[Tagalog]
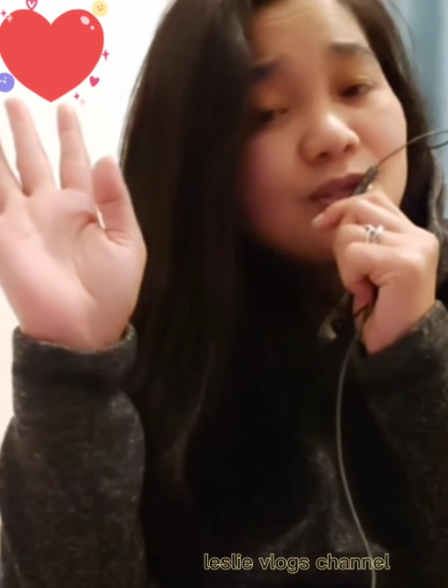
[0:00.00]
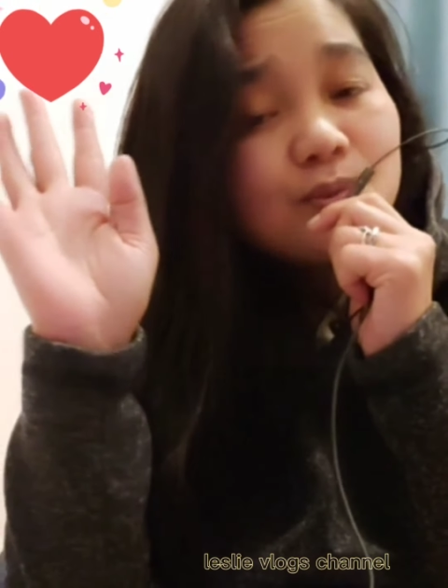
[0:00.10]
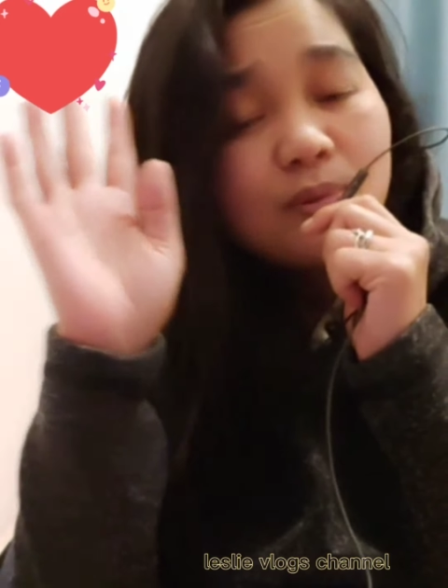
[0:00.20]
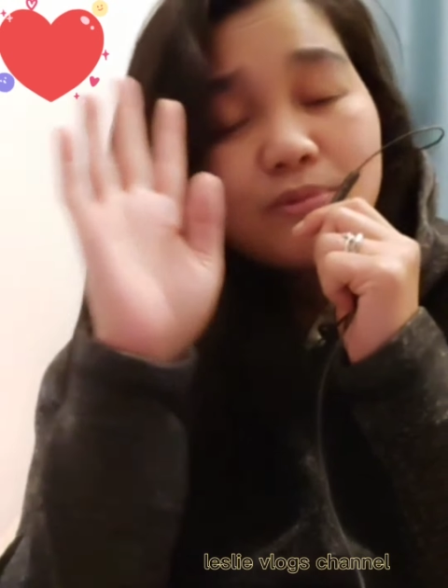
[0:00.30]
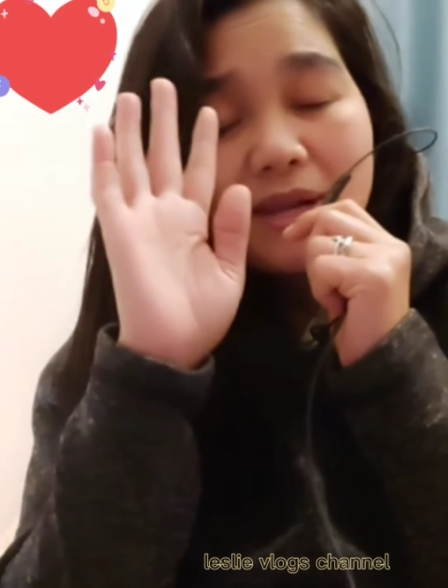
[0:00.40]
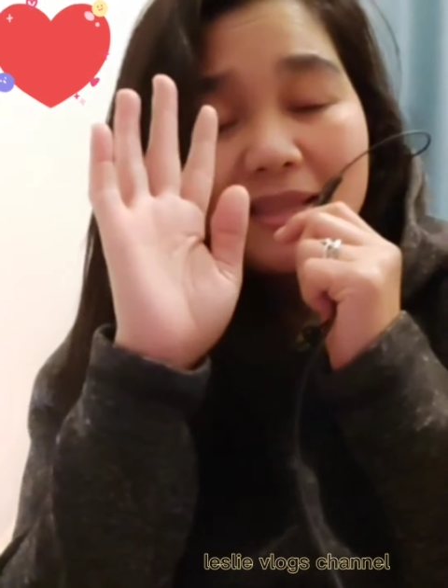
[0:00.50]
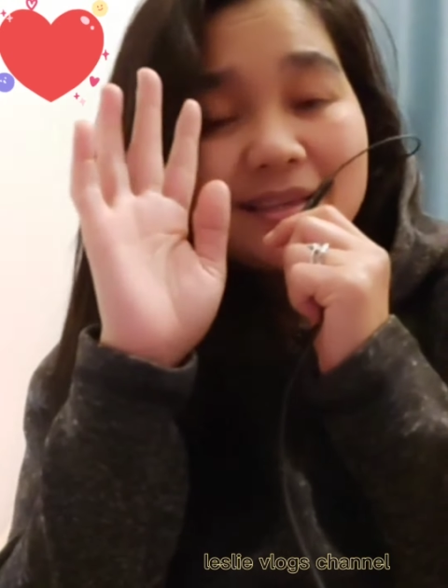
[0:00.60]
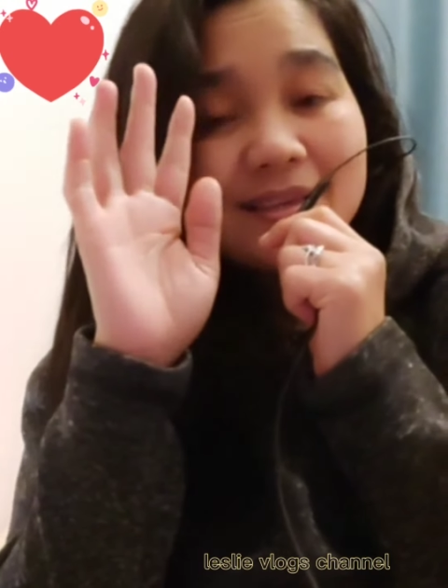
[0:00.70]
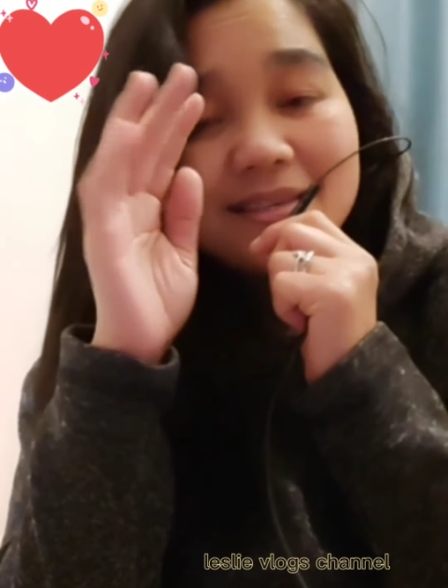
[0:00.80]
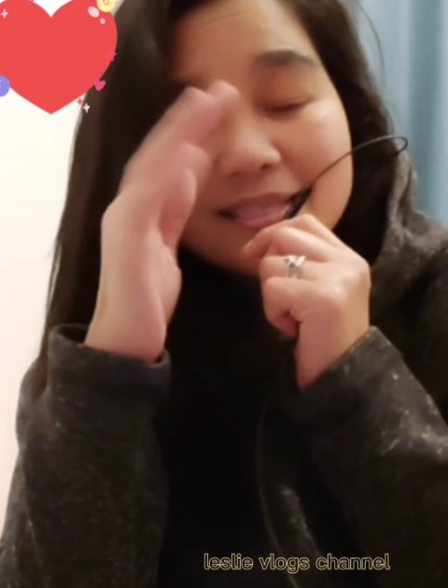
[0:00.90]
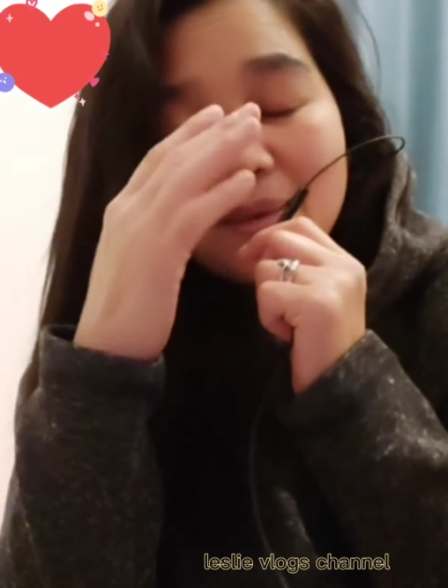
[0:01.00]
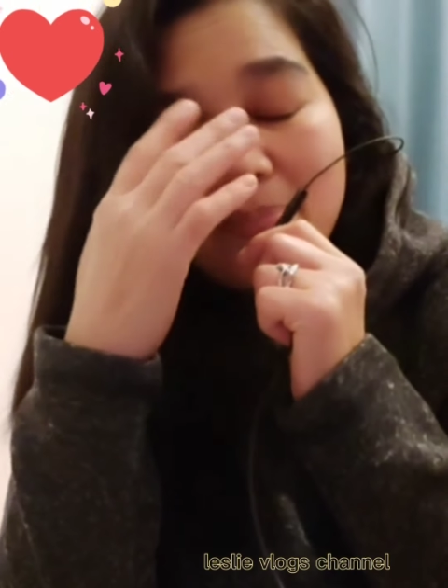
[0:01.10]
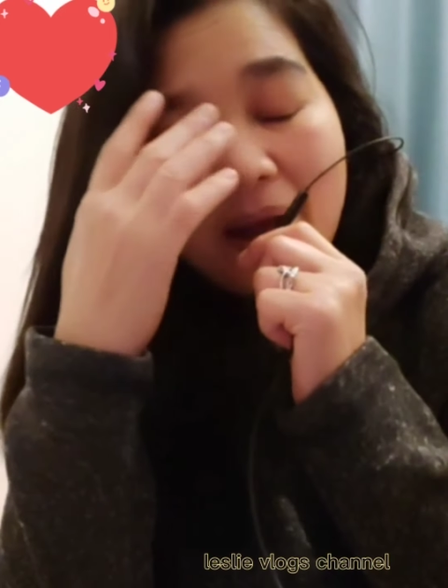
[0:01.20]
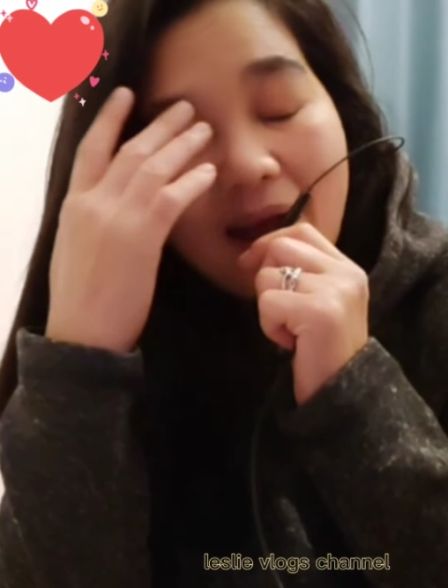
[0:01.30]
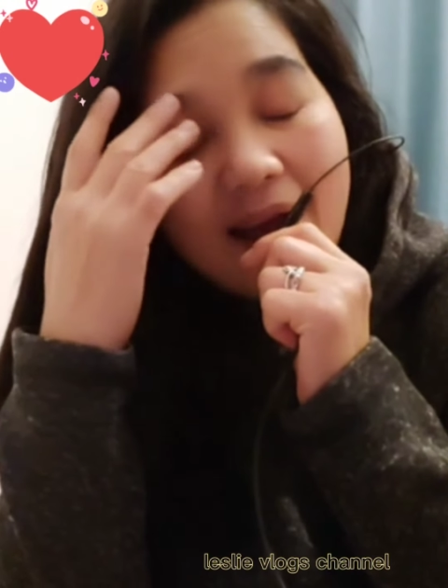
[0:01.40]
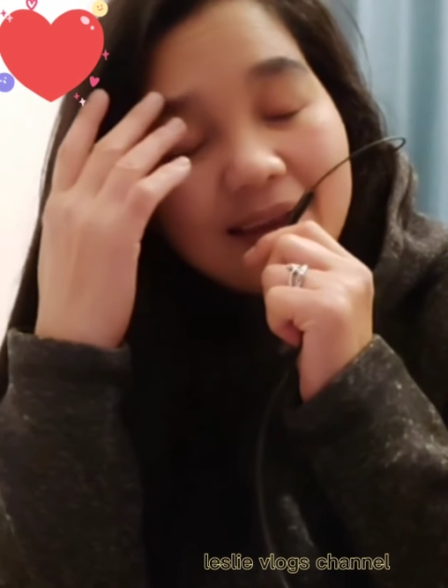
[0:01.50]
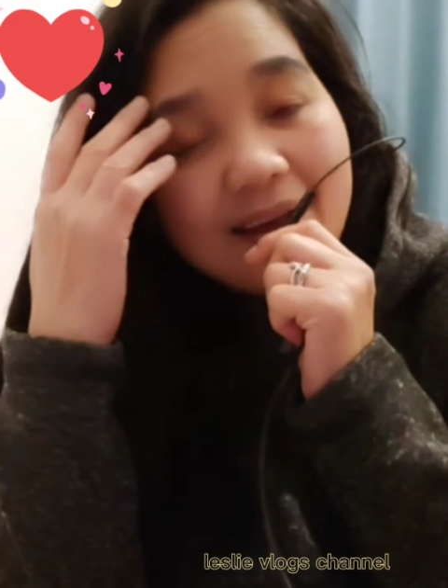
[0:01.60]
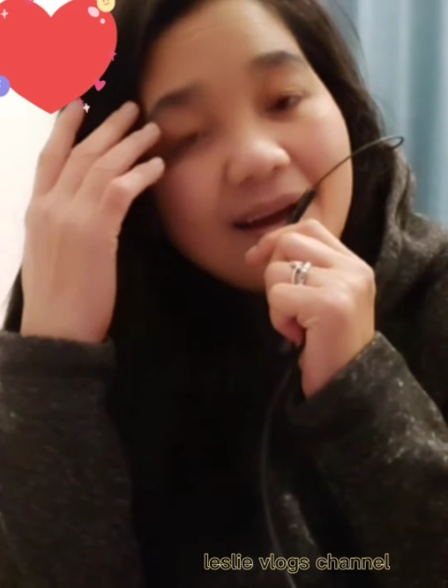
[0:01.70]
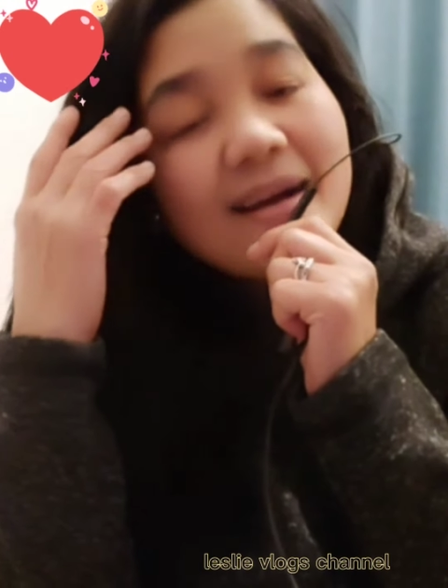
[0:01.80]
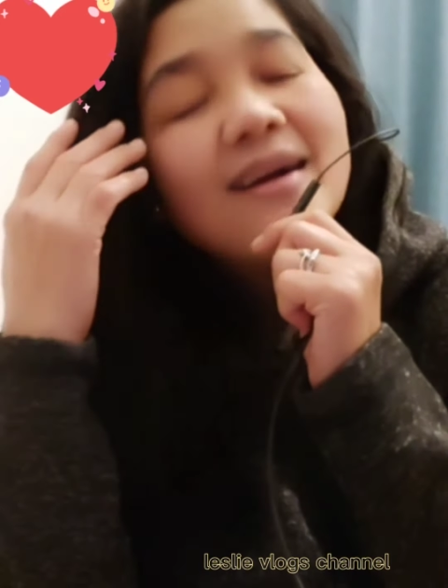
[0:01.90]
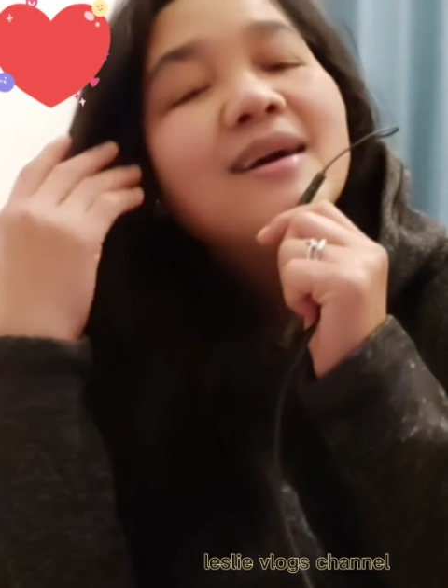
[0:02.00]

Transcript: huwag po natin i-skip ang harang.